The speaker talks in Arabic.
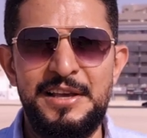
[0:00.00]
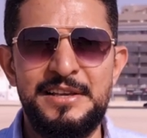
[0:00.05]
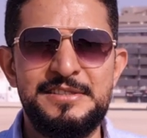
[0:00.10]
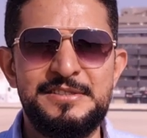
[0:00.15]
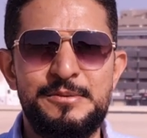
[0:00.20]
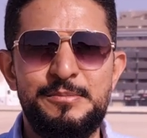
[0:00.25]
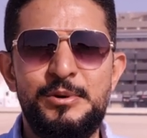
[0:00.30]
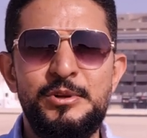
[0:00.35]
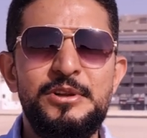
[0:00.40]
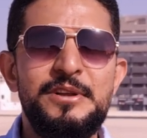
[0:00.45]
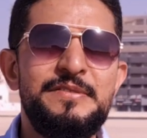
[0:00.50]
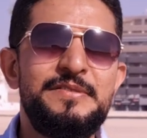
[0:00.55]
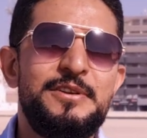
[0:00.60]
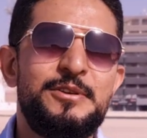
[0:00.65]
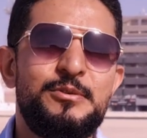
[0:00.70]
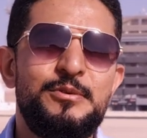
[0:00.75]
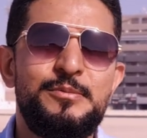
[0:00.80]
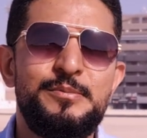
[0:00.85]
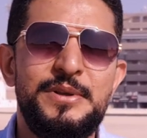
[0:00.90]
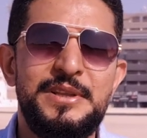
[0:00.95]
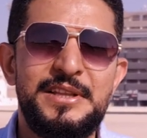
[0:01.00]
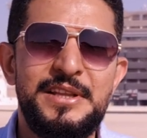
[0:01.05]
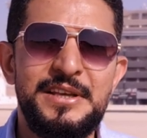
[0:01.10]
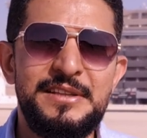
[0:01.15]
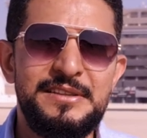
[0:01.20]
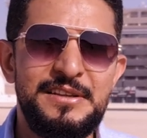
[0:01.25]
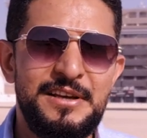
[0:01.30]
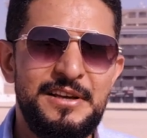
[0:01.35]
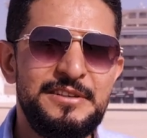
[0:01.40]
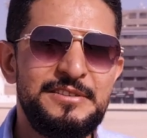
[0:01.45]
سيبولنا في
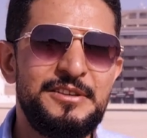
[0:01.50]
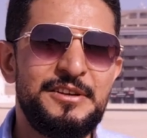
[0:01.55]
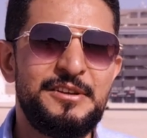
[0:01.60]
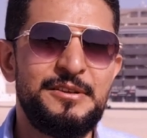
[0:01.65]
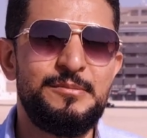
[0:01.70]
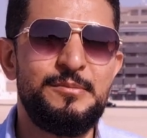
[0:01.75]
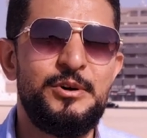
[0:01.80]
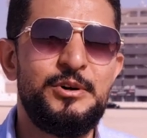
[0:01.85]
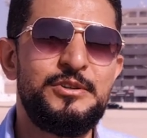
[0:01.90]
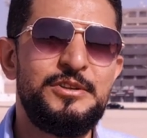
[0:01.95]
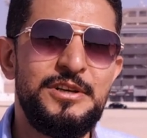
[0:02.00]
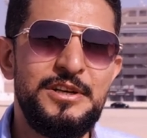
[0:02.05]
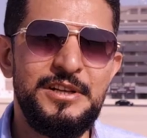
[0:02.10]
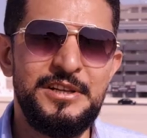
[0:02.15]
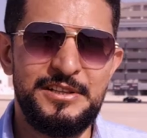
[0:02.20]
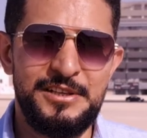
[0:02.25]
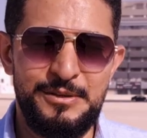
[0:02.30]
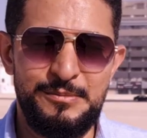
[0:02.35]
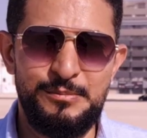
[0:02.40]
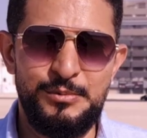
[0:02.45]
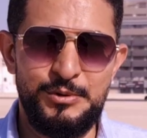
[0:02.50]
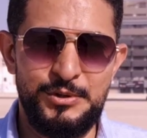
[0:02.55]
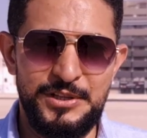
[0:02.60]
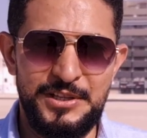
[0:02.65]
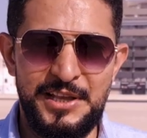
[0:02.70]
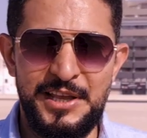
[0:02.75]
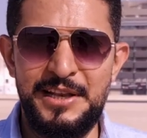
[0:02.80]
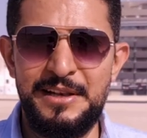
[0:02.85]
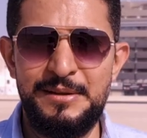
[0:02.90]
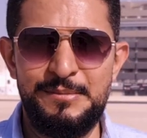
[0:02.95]
الكومنتات إيه أكتر المواضيع اللي تحبوا
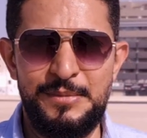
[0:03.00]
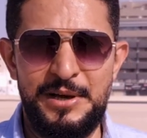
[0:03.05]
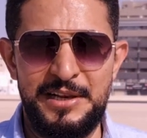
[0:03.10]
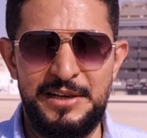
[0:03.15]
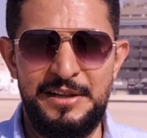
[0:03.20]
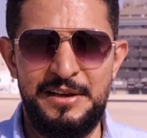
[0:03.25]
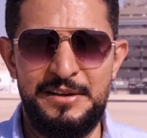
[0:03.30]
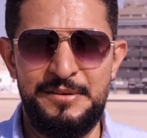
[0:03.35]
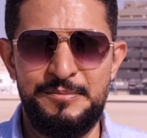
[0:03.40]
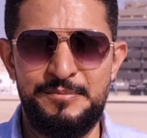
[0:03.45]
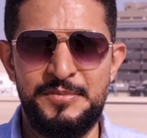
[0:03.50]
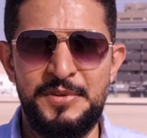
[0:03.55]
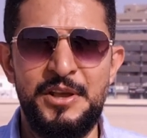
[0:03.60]
نتكلم عنها